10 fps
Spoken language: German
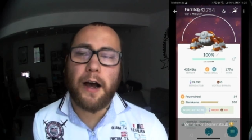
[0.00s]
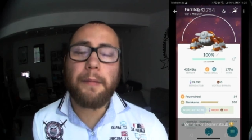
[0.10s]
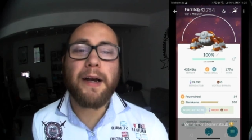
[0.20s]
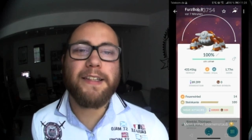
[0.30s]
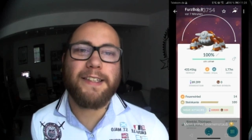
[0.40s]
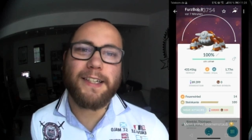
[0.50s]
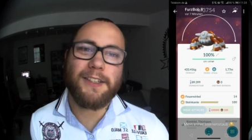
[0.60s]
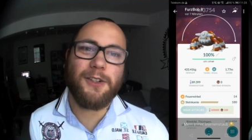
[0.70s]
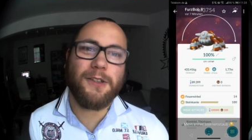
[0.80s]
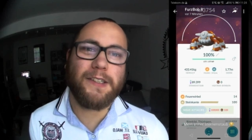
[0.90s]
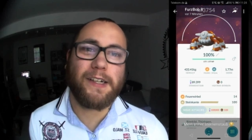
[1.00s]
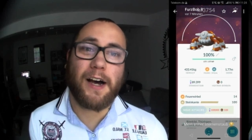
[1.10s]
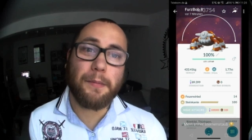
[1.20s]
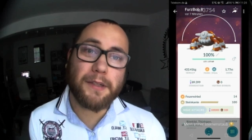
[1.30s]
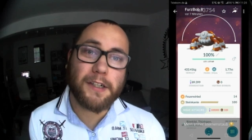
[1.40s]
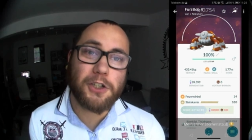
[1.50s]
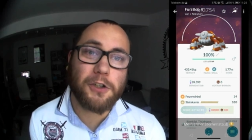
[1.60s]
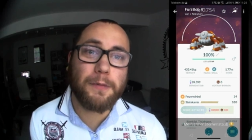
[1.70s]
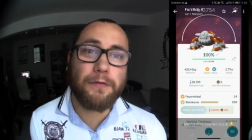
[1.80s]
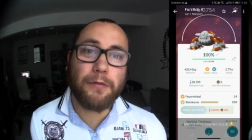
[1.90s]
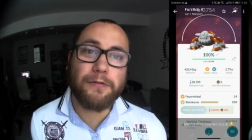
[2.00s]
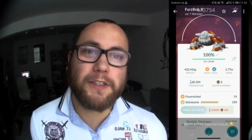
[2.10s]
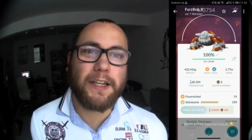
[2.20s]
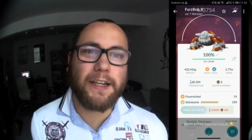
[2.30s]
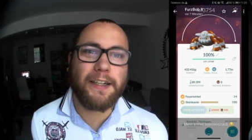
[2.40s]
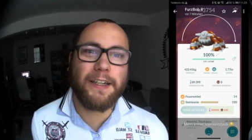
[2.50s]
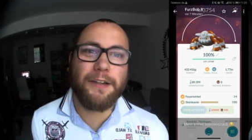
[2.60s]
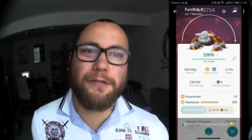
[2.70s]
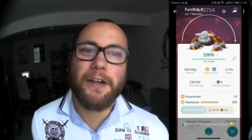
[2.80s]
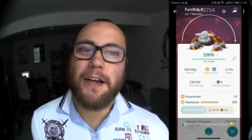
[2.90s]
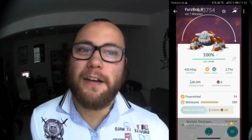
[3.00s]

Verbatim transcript: Aber einen 96er habe ich ja schon mit 15 Angriff.